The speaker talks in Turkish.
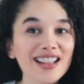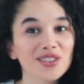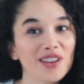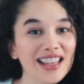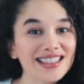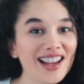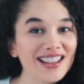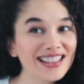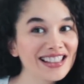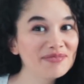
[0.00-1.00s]
Çok
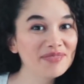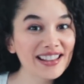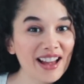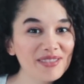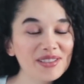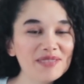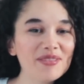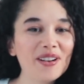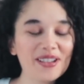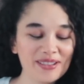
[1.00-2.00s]
heyecanlıyım. Neden
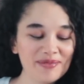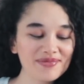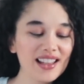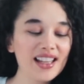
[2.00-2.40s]
bilmiyorum.